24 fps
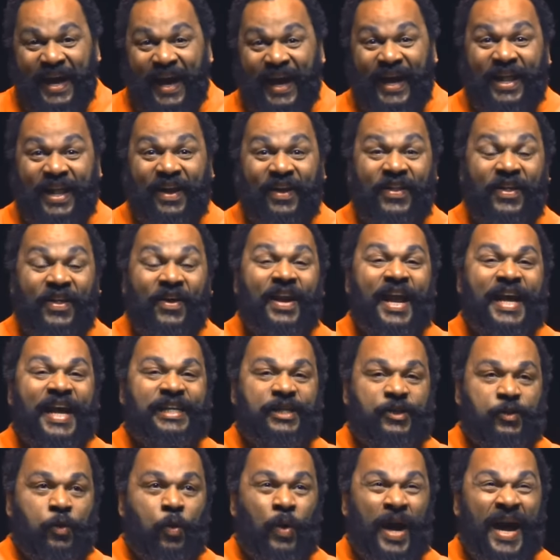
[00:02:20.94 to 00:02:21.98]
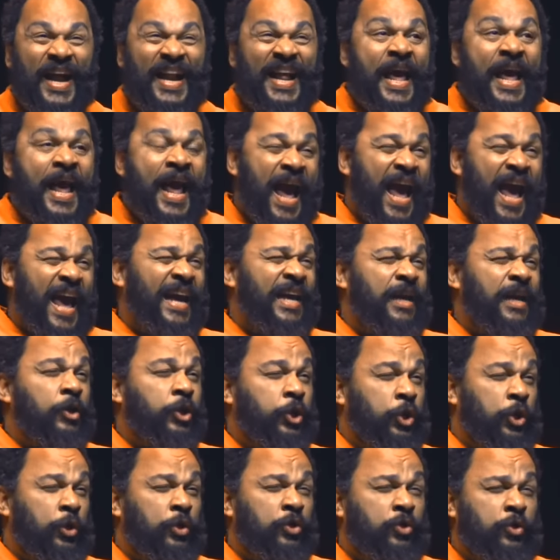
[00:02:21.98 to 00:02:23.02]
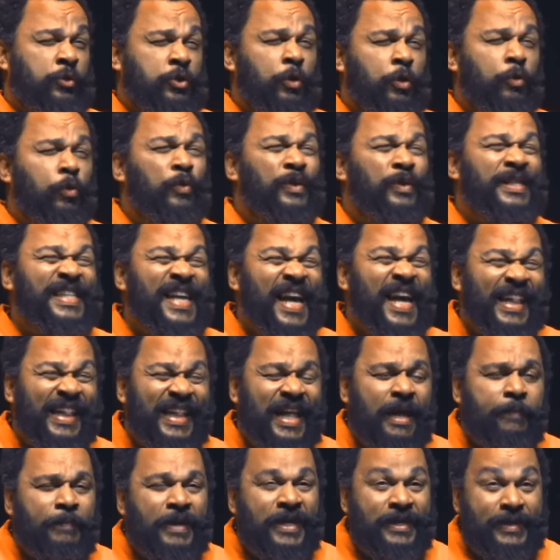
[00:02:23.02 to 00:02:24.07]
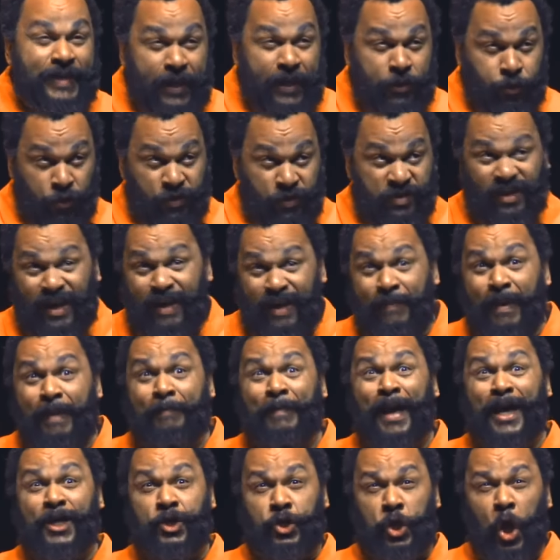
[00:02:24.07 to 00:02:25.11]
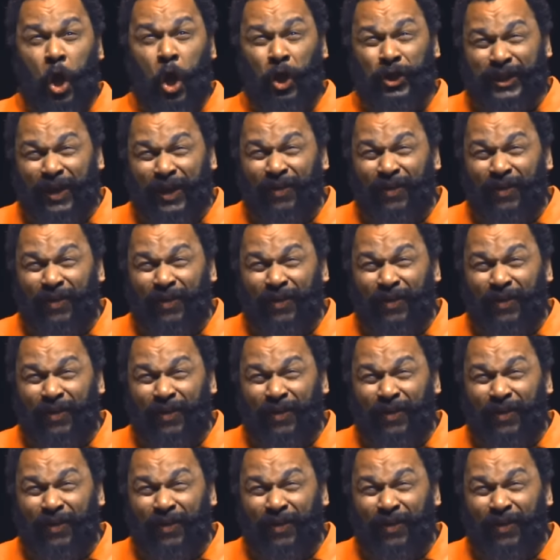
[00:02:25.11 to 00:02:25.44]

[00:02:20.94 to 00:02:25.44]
Alors, ah non, là, ils sont. Eh, eh, selon certains médias, je serais même un genre